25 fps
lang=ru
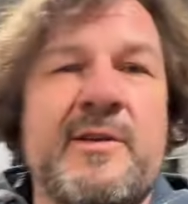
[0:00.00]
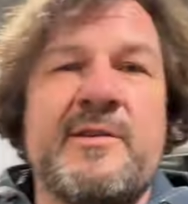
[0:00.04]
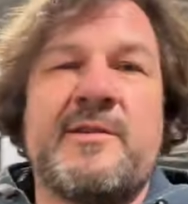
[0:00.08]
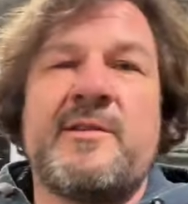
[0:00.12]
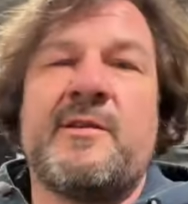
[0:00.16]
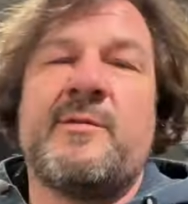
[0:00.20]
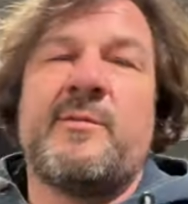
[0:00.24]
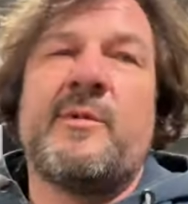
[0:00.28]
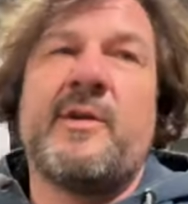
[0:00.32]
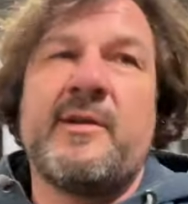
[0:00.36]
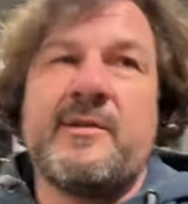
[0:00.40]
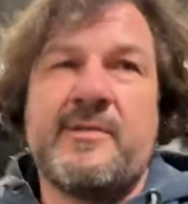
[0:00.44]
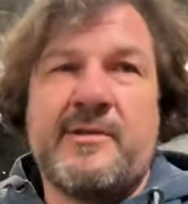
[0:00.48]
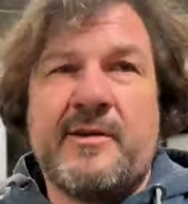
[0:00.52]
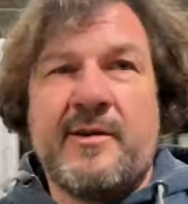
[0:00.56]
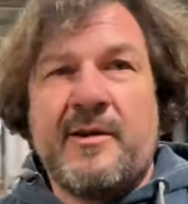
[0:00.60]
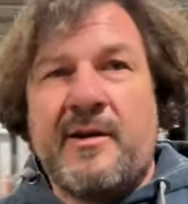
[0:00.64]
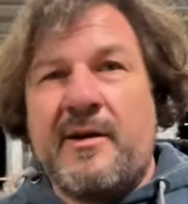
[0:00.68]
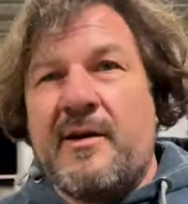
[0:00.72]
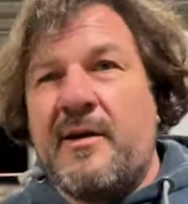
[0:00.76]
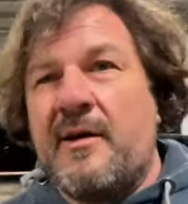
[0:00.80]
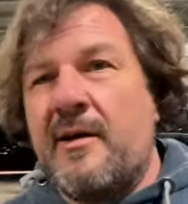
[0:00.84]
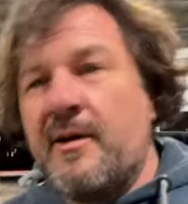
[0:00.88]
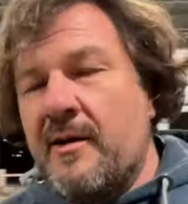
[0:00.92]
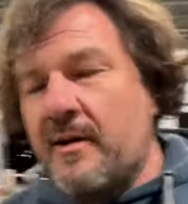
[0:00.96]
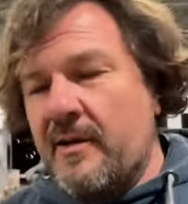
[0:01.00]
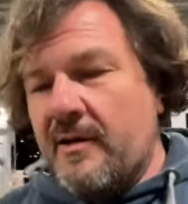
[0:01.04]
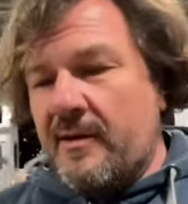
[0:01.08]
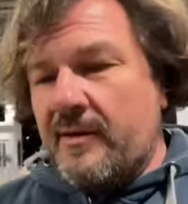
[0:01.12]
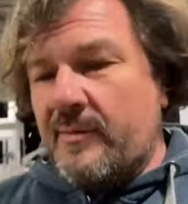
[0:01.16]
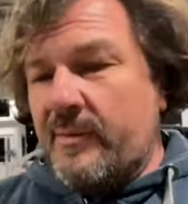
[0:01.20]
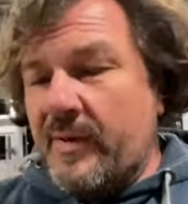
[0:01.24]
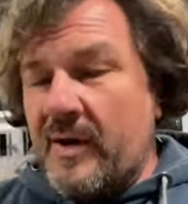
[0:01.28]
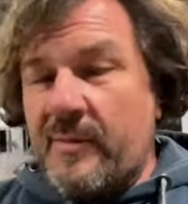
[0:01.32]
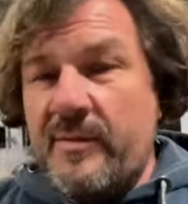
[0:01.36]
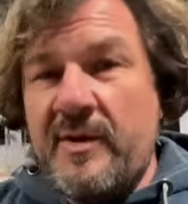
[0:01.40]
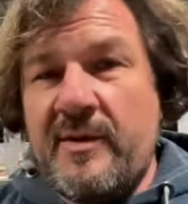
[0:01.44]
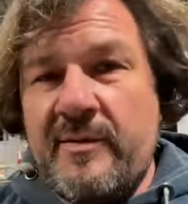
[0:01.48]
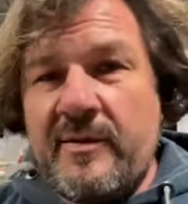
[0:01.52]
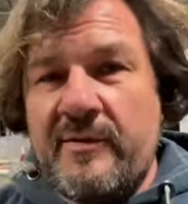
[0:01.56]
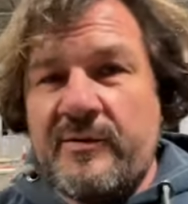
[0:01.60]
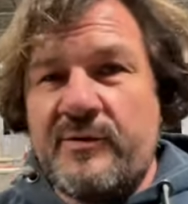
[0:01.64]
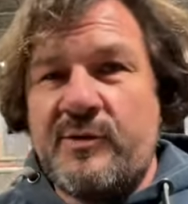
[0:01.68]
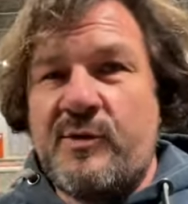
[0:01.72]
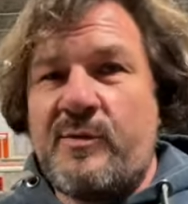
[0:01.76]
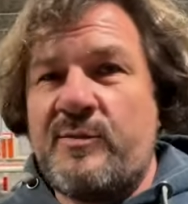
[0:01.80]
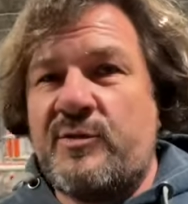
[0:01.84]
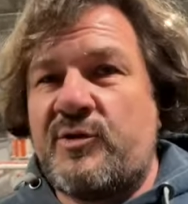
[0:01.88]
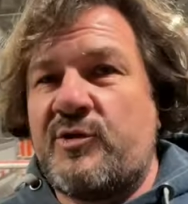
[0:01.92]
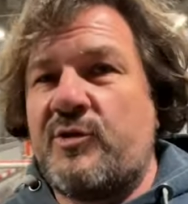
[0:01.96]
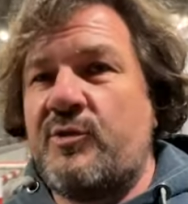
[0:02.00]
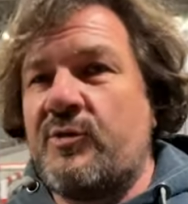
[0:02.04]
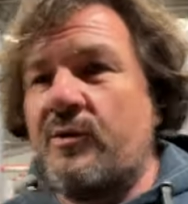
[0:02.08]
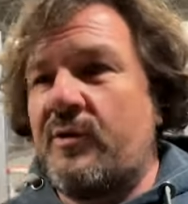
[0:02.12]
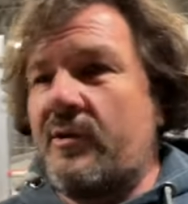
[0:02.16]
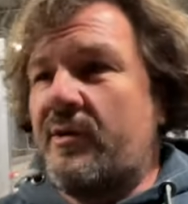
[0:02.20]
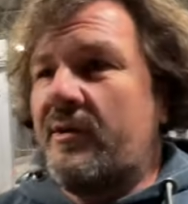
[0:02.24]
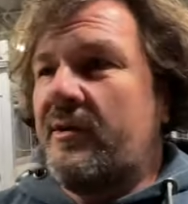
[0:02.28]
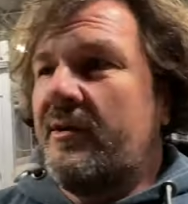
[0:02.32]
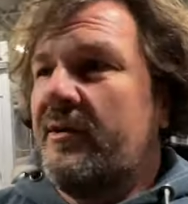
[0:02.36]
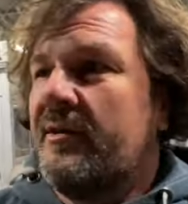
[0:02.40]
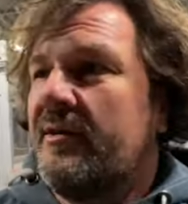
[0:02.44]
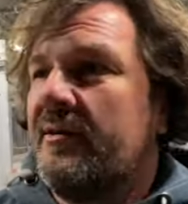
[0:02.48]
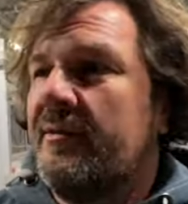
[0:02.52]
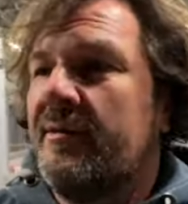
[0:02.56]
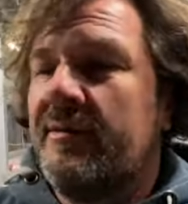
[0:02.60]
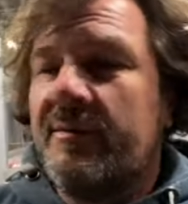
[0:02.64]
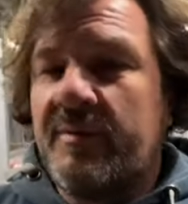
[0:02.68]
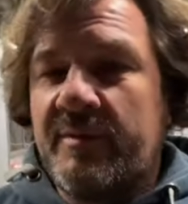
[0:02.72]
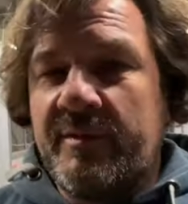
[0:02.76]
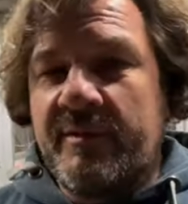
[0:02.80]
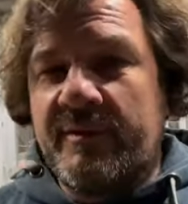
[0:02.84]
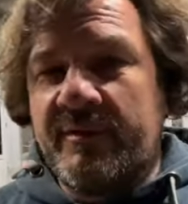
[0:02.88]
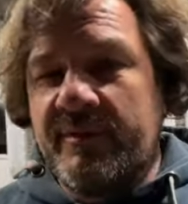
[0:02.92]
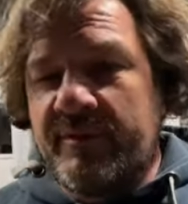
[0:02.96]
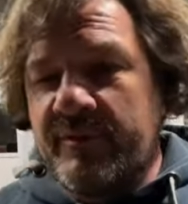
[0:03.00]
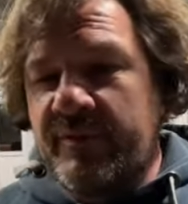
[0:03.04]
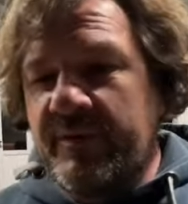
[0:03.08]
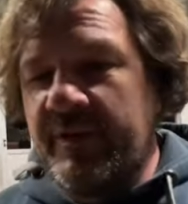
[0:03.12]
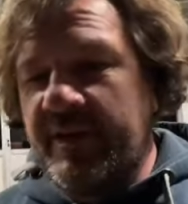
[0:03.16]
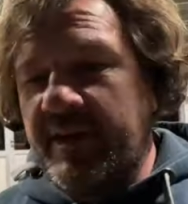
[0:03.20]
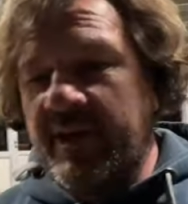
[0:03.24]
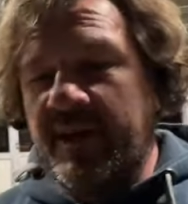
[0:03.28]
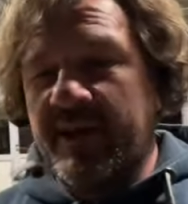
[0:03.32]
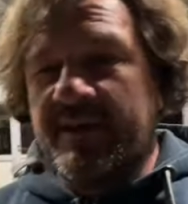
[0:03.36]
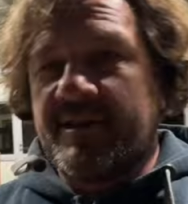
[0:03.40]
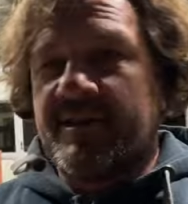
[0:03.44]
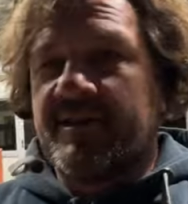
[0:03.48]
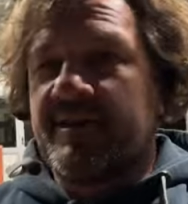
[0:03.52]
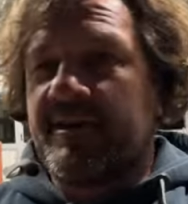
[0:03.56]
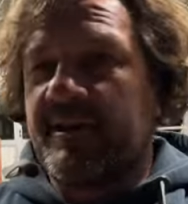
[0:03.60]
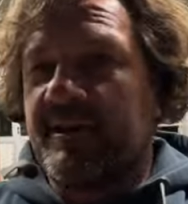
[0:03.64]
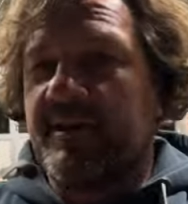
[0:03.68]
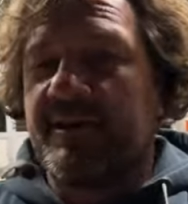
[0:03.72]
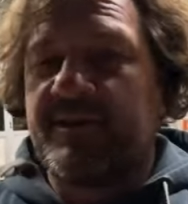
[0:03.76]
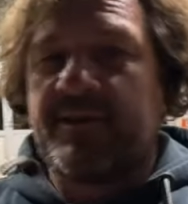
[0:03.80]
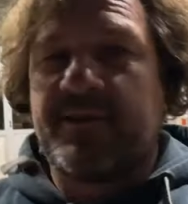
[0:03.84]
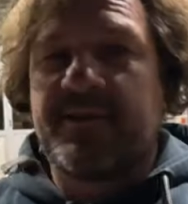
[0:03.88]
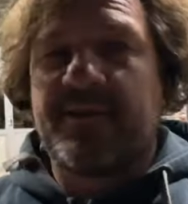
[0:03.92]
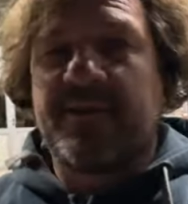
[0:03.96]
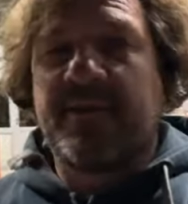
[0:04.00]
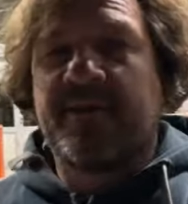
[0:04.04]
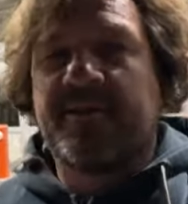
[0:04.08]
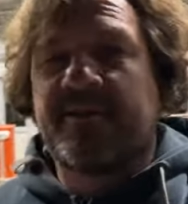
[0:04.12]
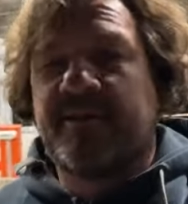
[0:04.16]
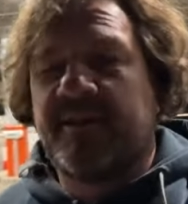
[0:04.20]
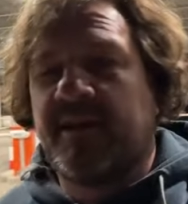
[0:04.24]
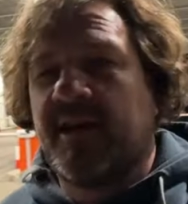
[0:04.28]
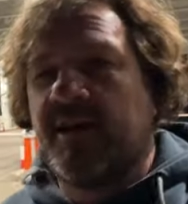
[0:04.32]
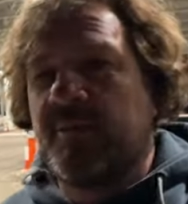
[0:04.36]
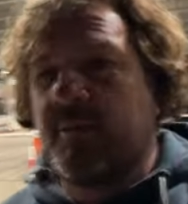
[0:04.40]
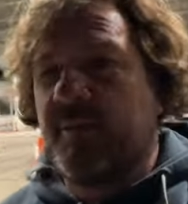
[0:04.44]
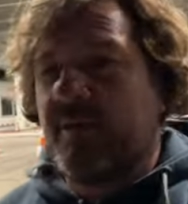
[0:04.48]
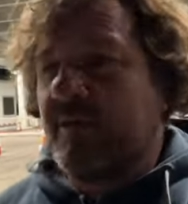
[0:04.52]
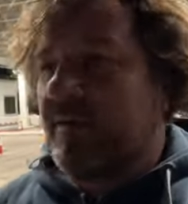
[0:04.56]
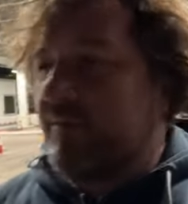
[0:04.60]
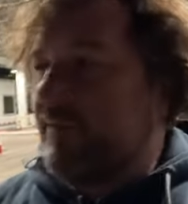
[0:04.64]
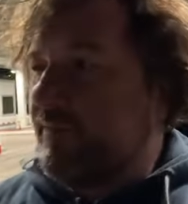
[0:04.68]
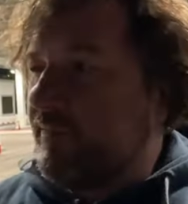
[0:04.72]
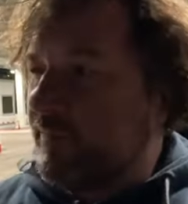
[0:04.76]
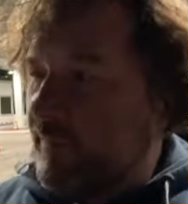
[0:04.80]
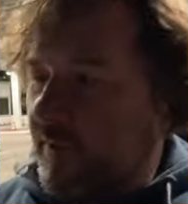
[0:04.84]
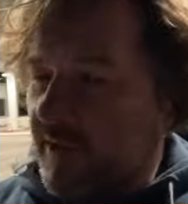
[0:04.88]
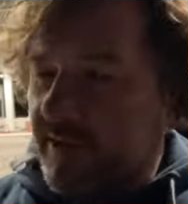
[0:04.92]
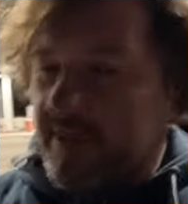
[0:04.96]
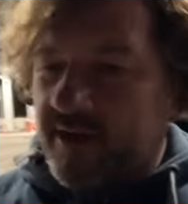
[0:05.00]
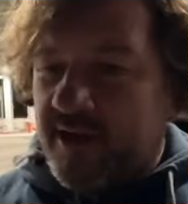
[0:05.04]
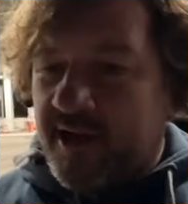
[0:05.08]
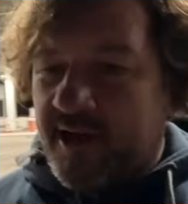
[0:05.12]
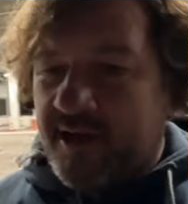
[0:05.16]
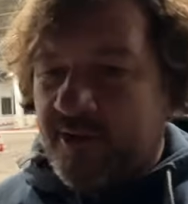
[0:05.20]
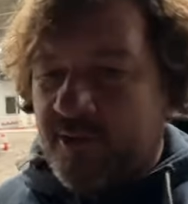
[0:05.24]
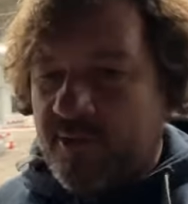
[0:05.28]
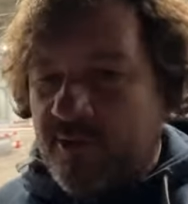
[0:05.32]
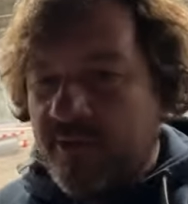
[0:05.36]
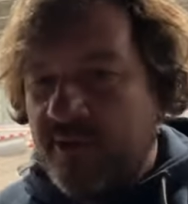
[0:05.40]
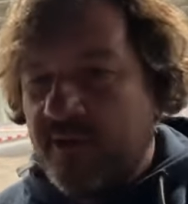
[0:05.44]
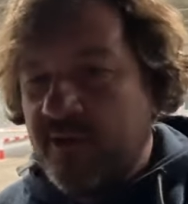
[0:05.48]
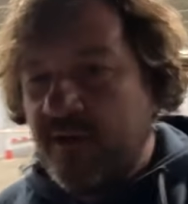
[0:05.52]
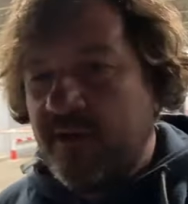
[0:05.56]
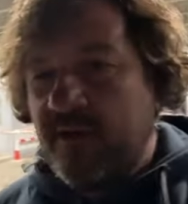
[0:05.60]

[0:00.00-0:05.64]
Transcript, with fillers: снимать. Проблема в том, что въезд из э, Сербии в Болгарию